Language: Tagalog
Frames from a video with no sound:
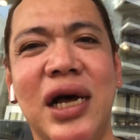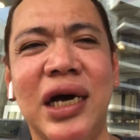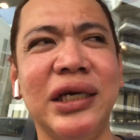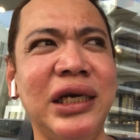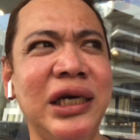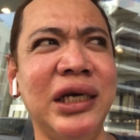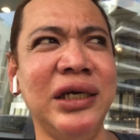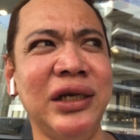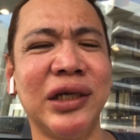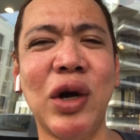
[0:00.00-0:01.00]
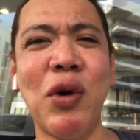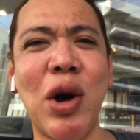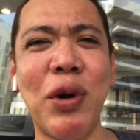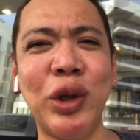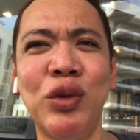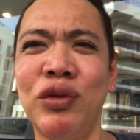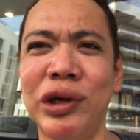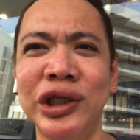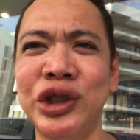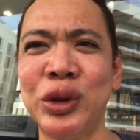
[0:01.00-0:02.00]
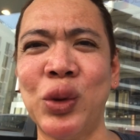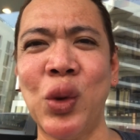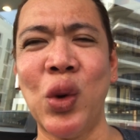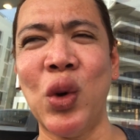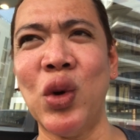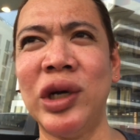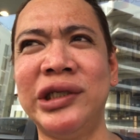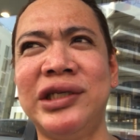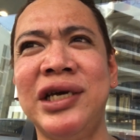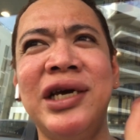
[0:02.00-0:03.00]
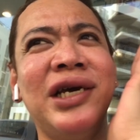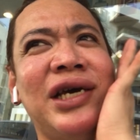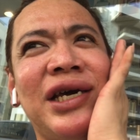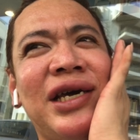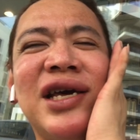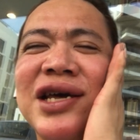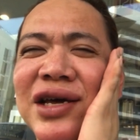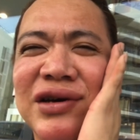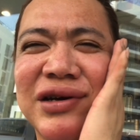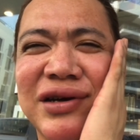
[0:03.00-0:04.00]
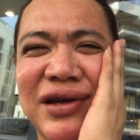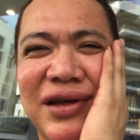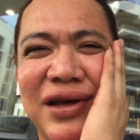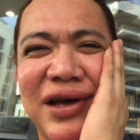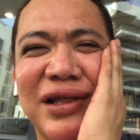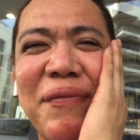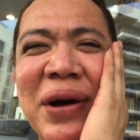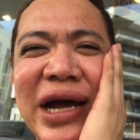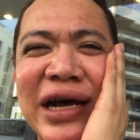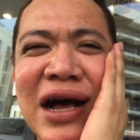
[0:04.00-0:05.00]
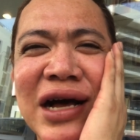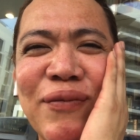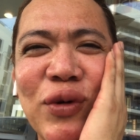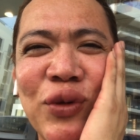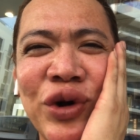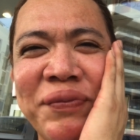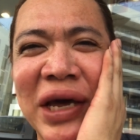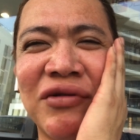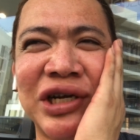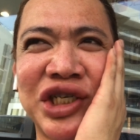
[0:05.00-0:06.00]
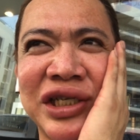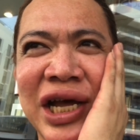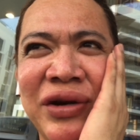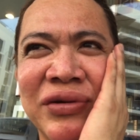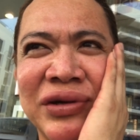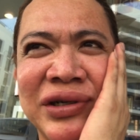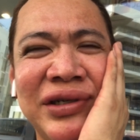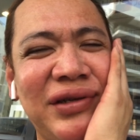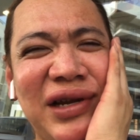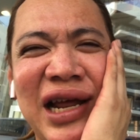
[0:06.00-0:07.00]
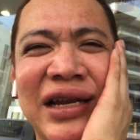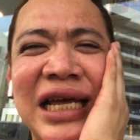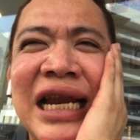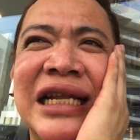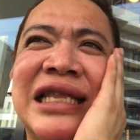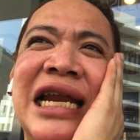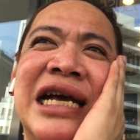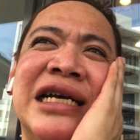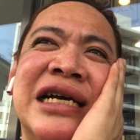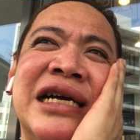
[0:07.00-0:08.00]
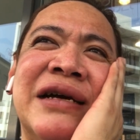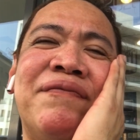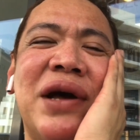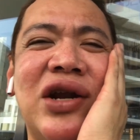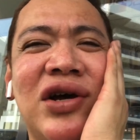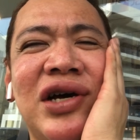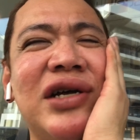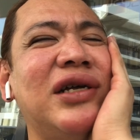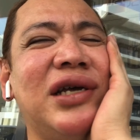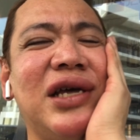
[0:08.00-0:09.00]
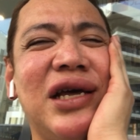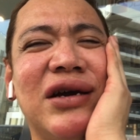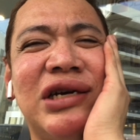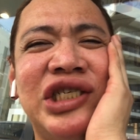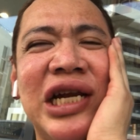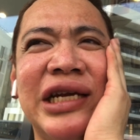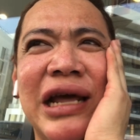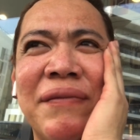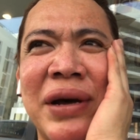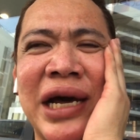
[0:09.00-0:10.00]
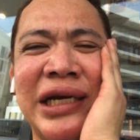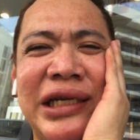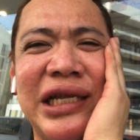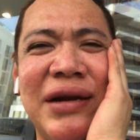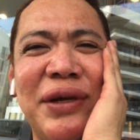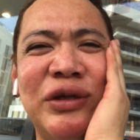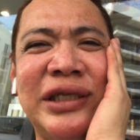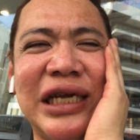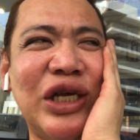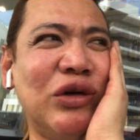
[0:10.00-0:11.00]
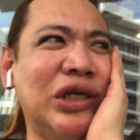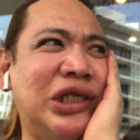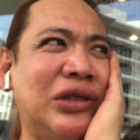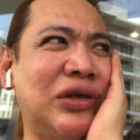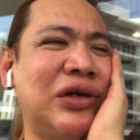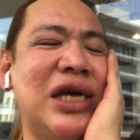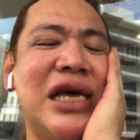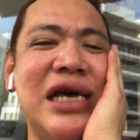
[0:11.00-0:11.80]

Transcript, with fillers: Ang init. Kawawa yung crush ko kasi di pa nga nakaka-move on, may crush na, no? Landi lang talaga. Pero crush lang naman, hindi naman yung seryoso.